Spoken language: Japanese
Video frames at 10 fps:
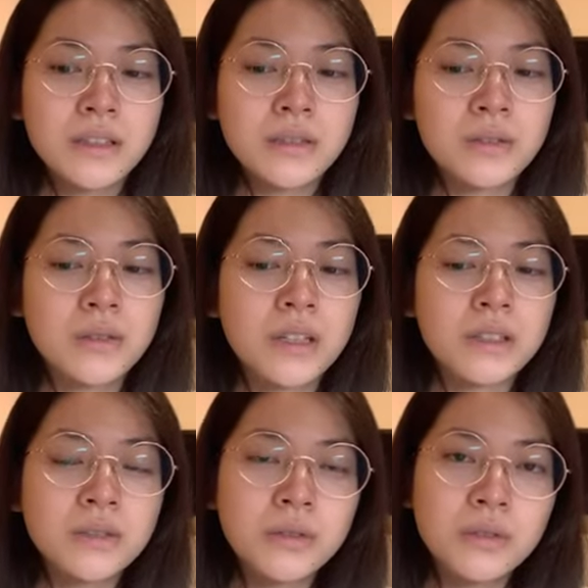その
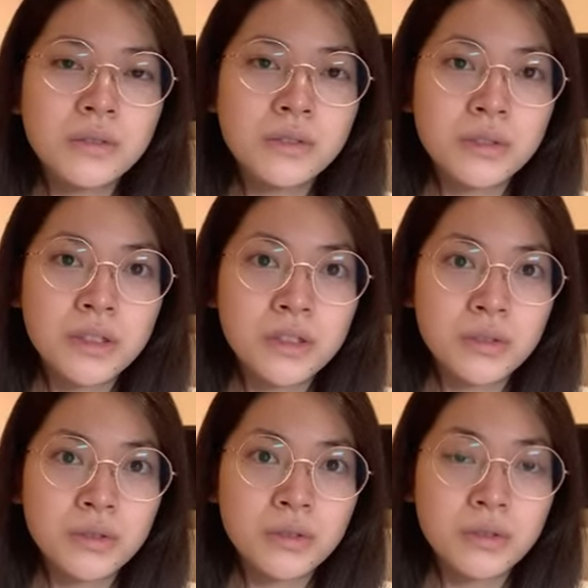活動を休止
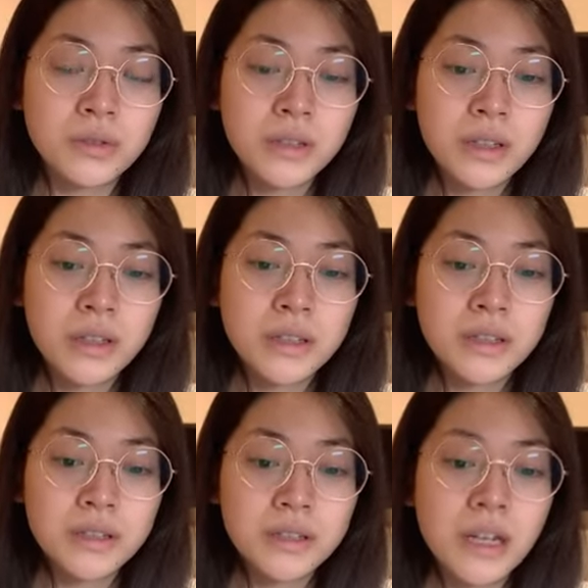する
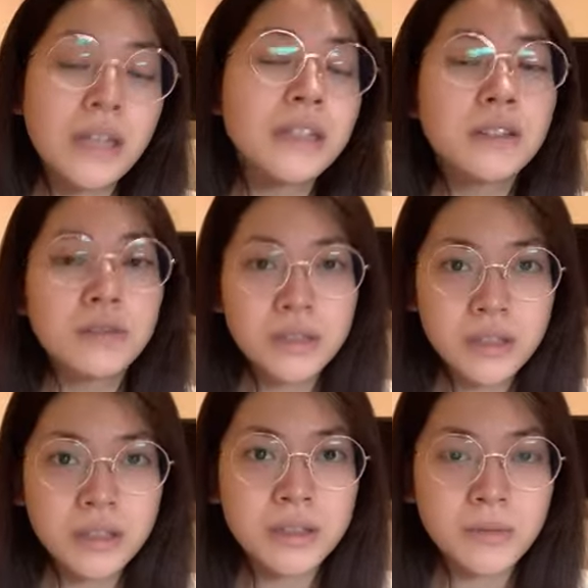来年の4
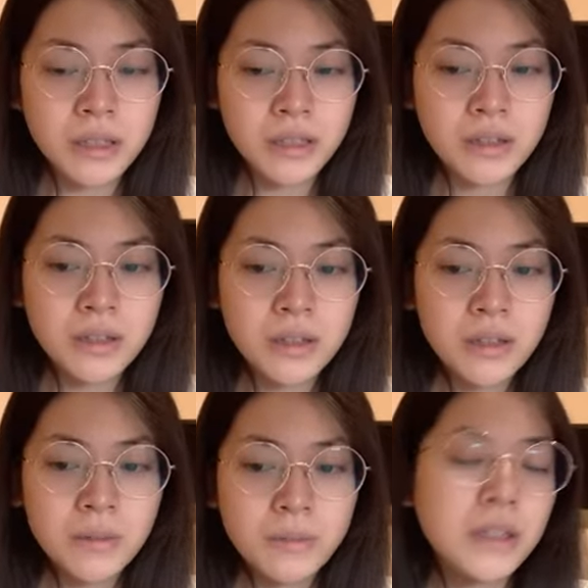月まで
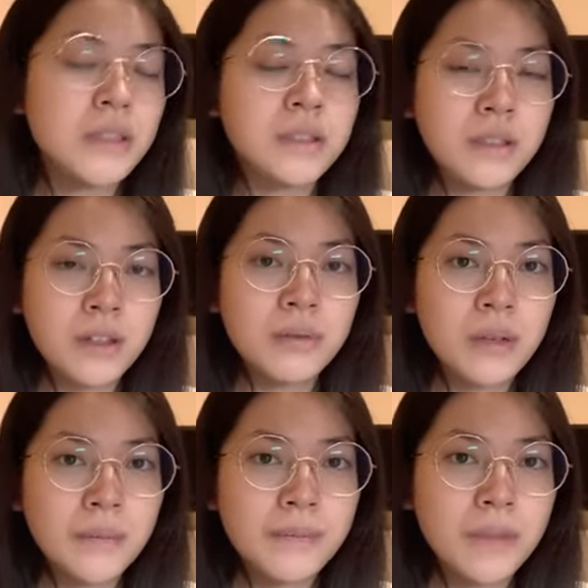まだ時間
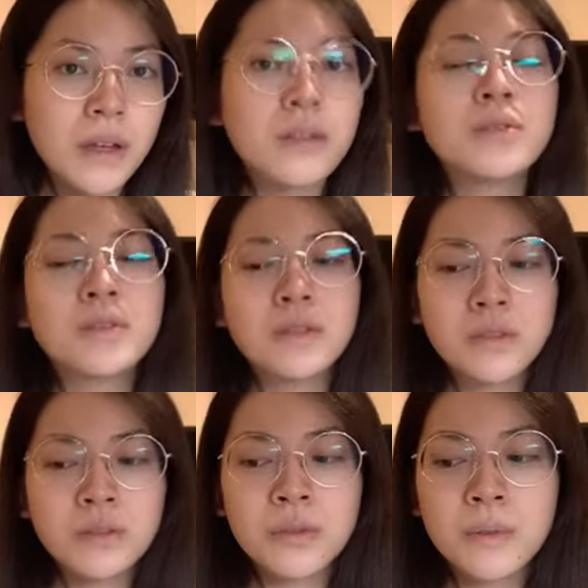はあるんです
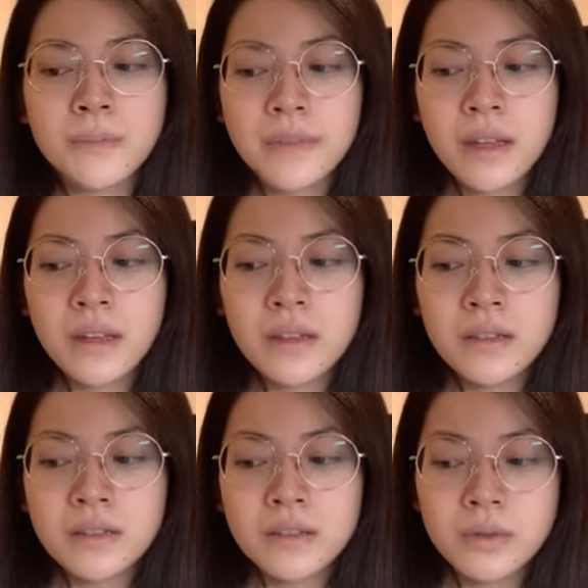けど
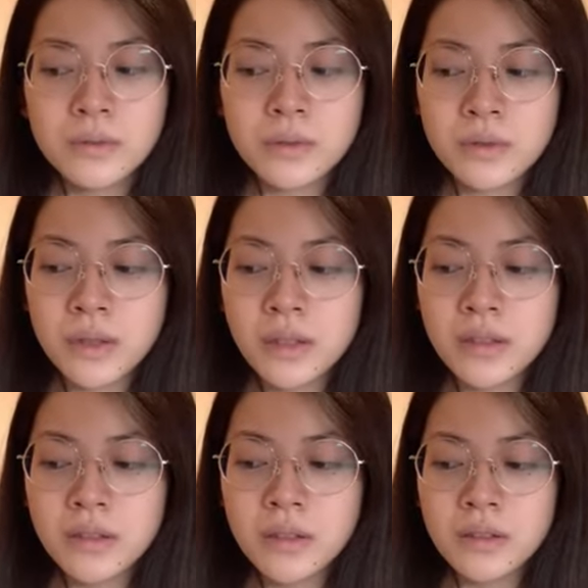でもその
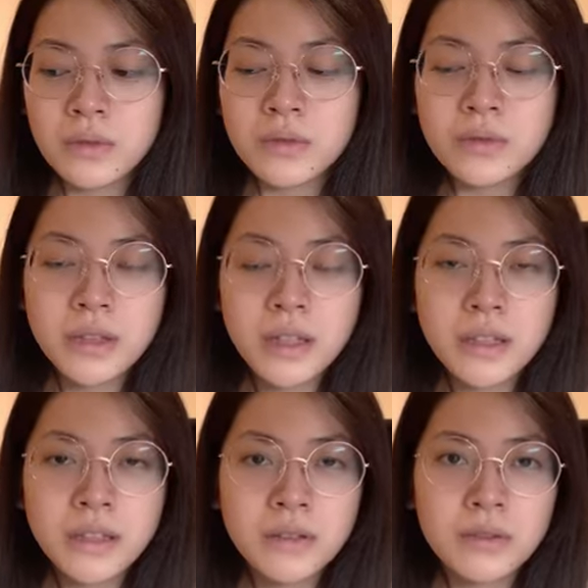間にどのぐら
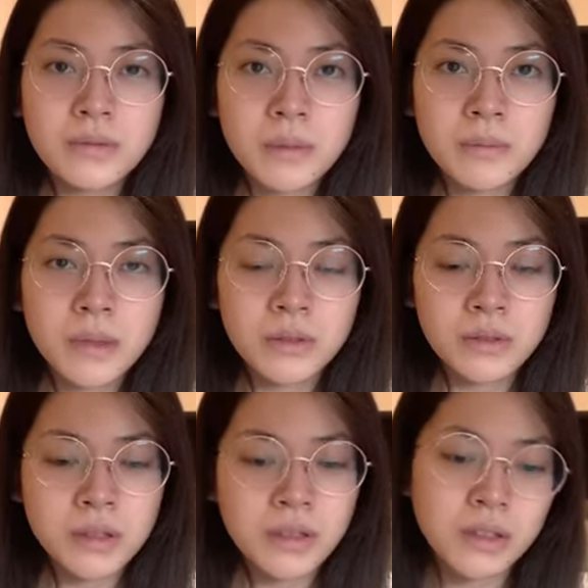い8のメンバーと
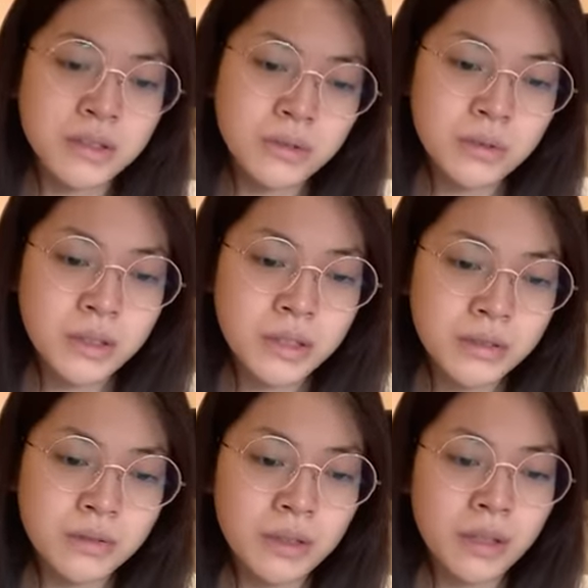して活動でき
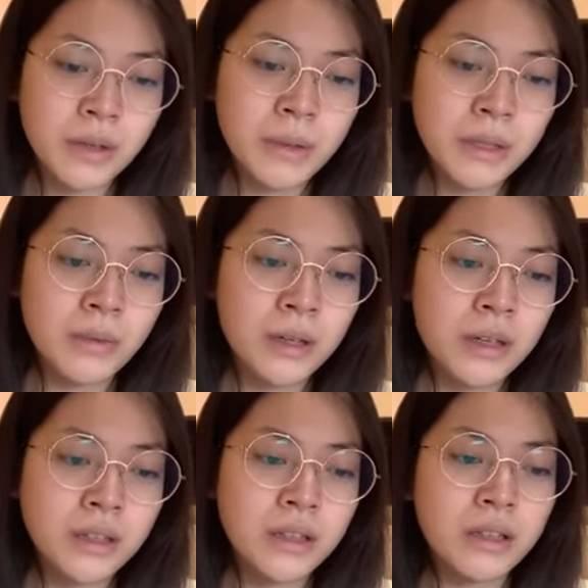るのかがまだわ
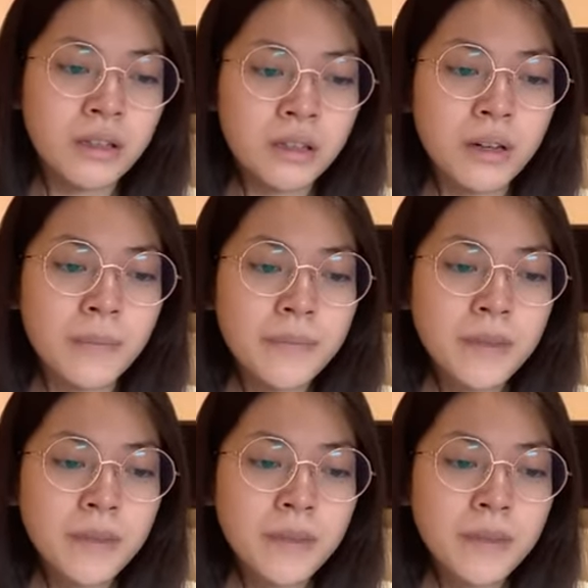からないから